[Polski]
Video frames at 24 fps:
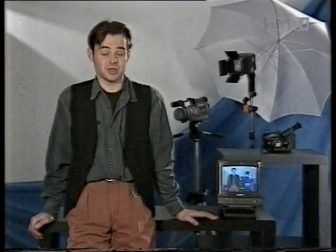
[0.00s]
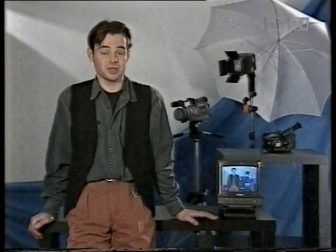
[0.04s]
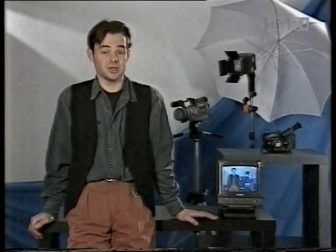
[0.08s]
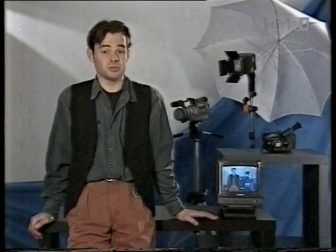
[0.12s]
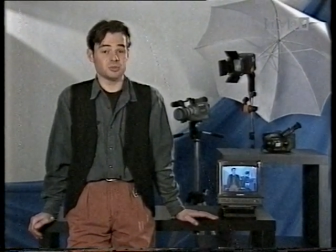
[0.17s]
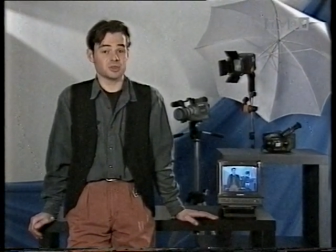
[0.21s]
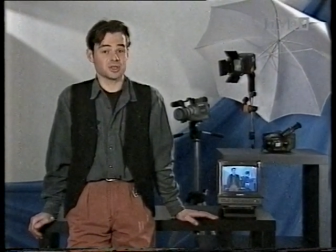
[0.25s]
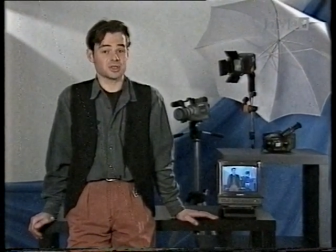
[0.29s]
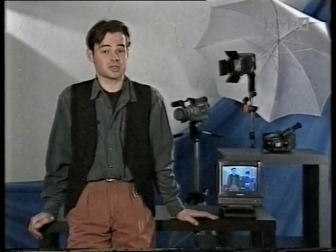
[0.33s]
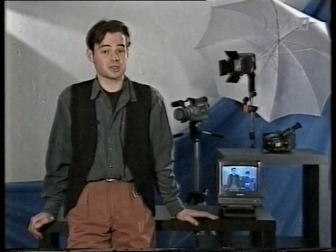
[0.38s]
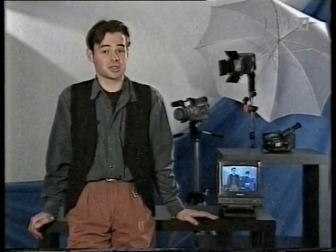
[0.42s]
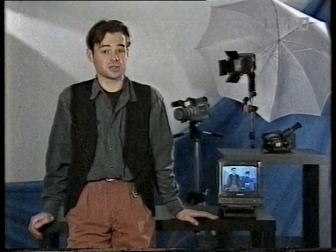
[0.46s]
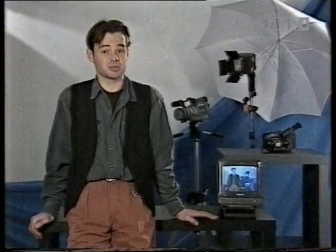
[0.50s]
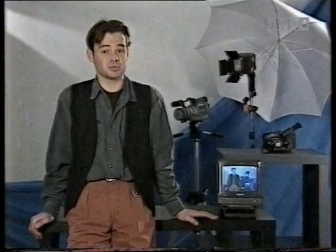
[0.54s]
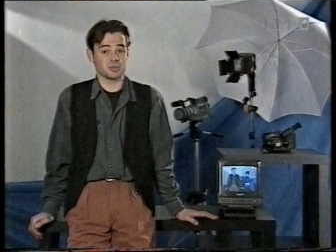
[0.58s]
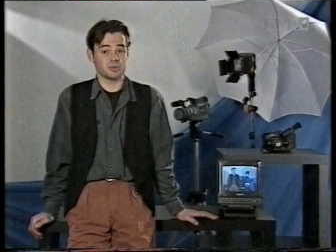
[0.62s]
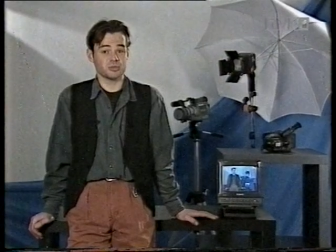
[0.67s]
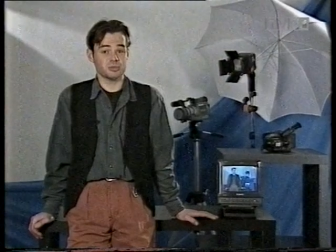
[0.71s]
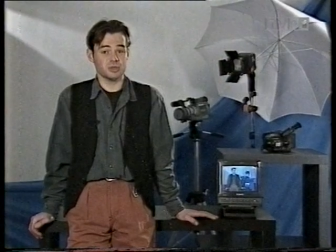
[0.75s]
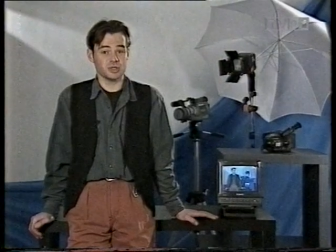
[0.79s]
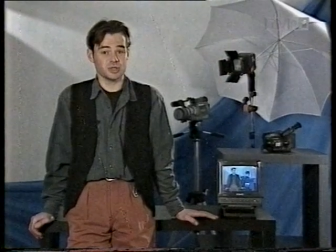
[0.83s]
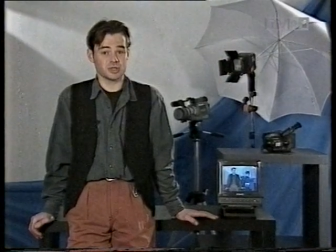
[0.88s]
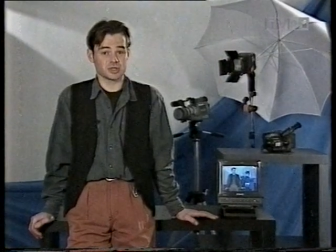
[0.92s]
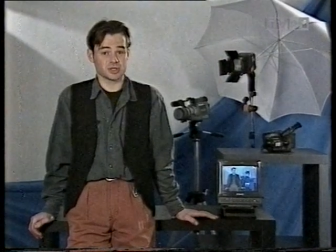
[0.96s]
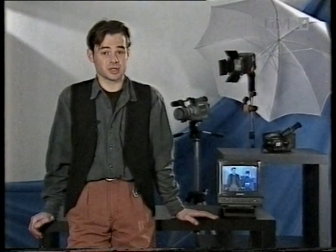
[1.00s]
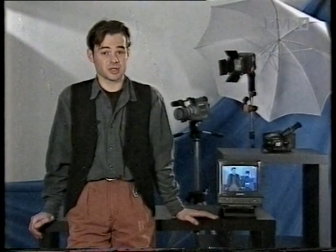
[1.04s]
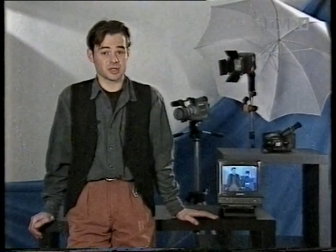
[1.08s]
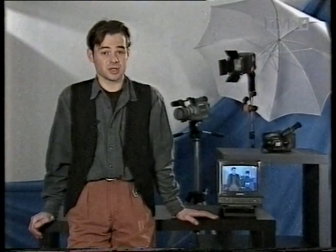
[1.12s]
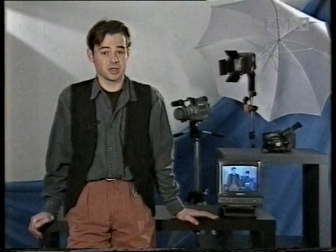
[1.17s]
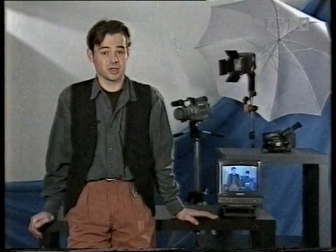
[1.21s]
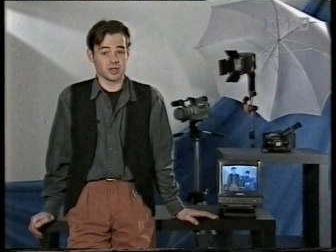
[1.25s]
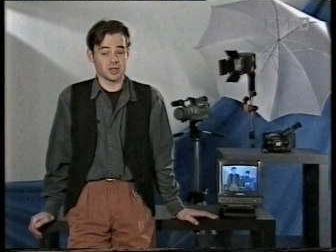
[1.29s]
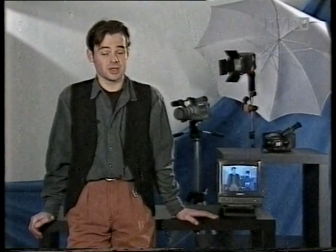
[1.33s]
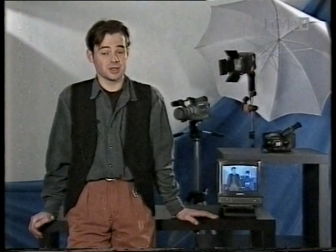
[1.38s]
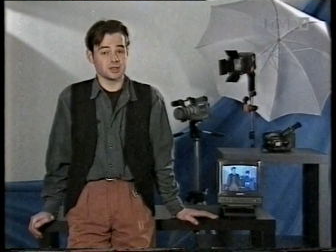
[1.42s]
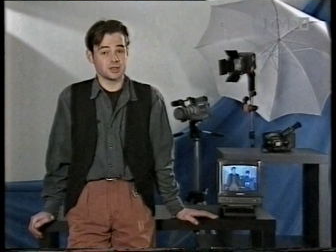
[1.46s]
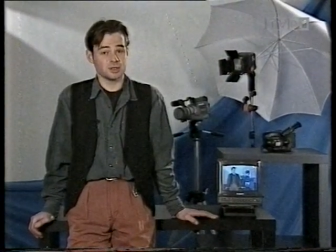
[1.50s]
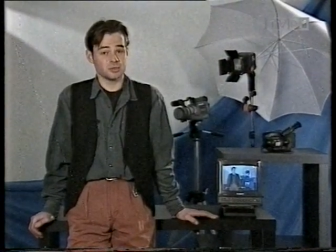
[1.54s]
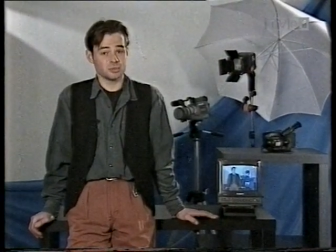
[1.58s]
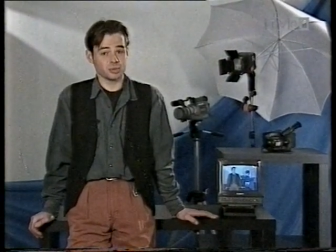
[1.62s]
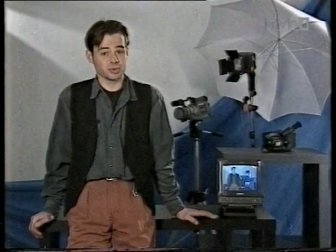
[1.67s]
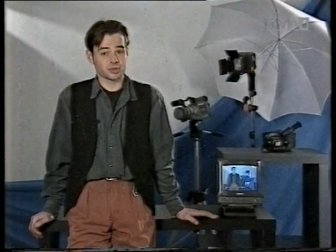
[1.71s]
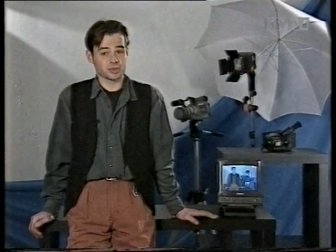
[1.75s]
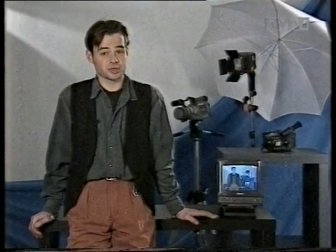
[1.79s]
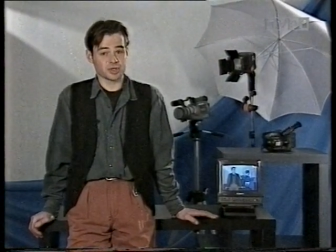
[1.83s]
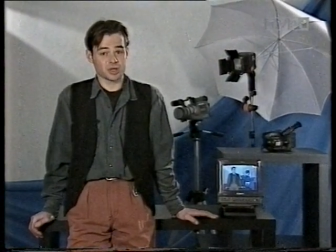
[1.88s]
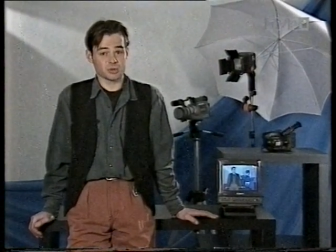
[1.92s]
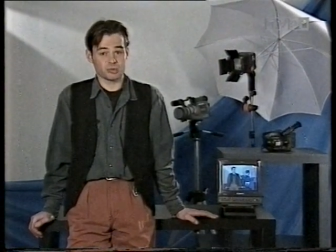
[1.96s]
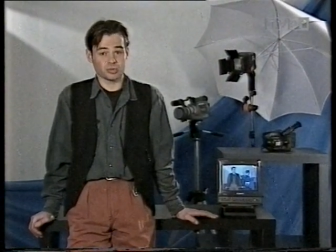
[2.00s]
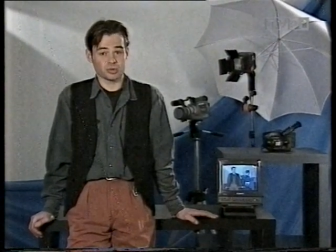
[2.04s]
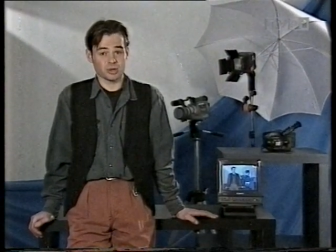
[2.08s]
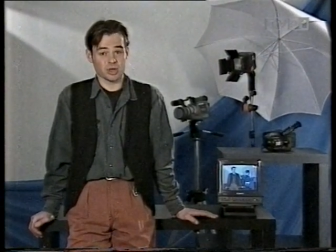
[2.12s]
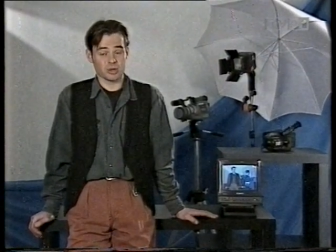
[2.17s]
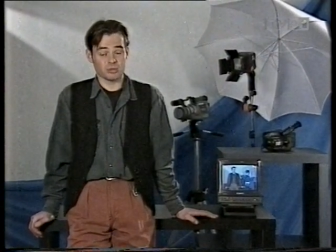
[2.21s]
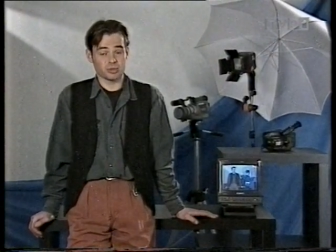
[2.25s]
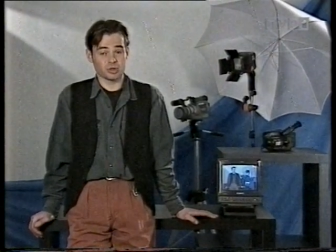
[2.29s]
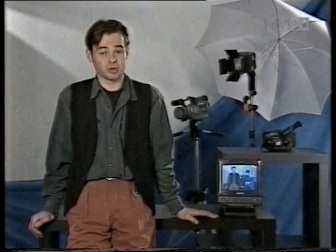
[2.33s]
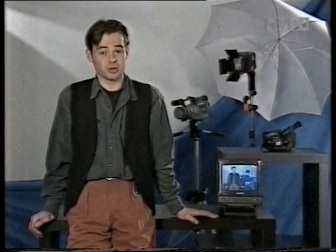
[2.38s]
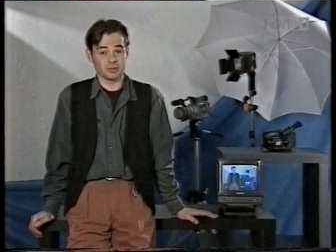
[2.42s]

Im jesteśmy bliżej, tym potrzebujemy